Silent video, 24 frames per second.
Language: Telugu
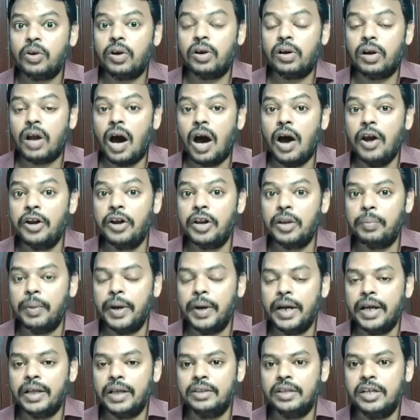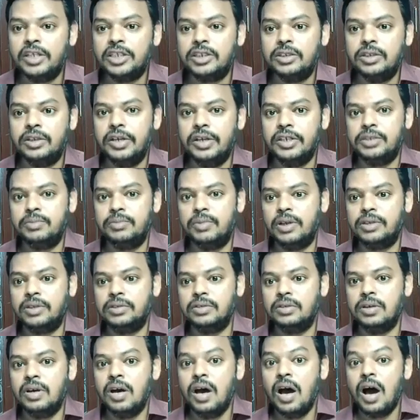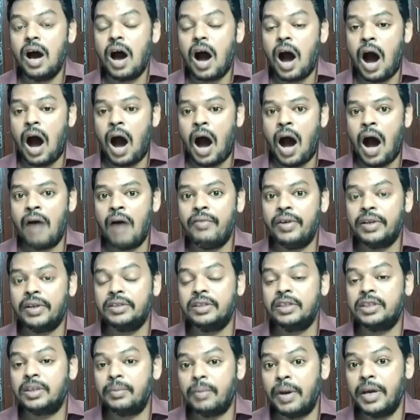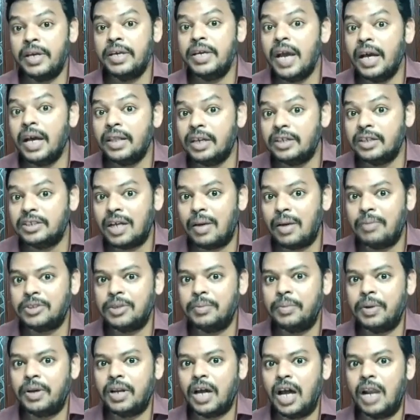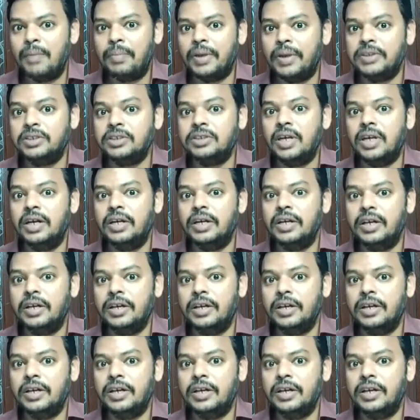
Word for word: నాన్ రిపీటింగ్ డెసిమల్స్ ఆవర్తితం అయ్యే దశాంశ భిన్నాల పరిస్థితి ఏంటి